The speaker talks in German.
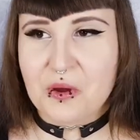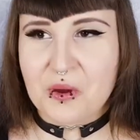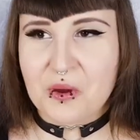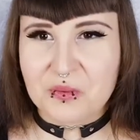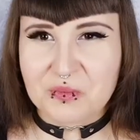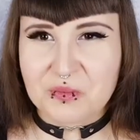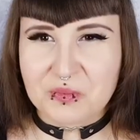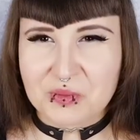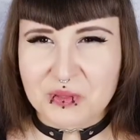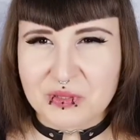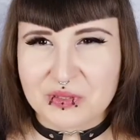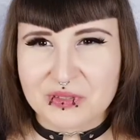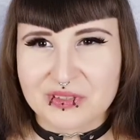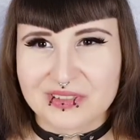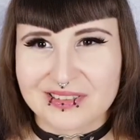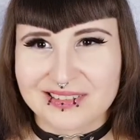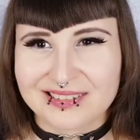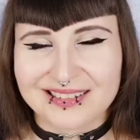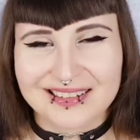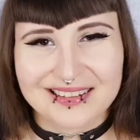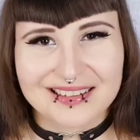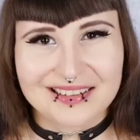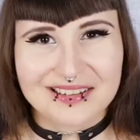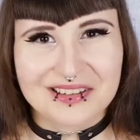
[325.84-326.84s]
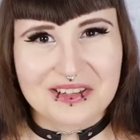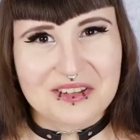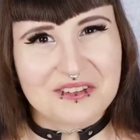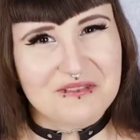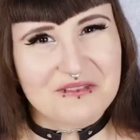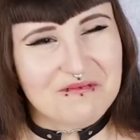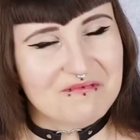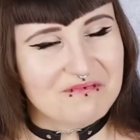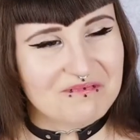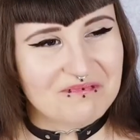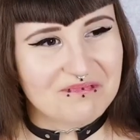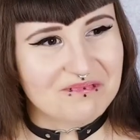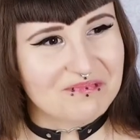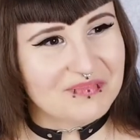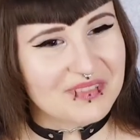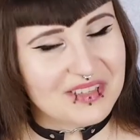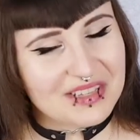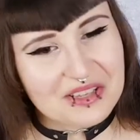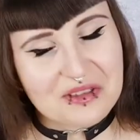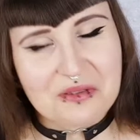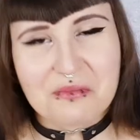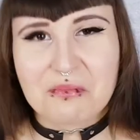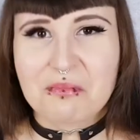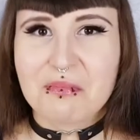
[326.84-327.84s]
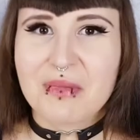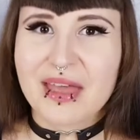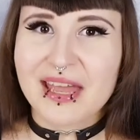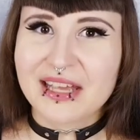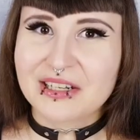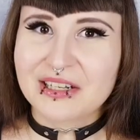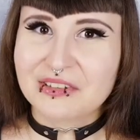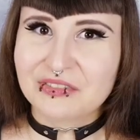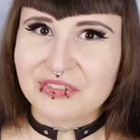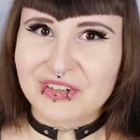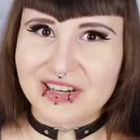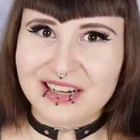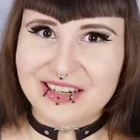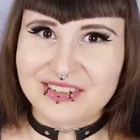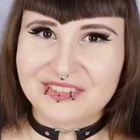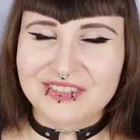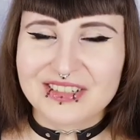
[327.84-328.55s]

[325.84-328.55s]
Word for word: ein bisschen hm, mad war,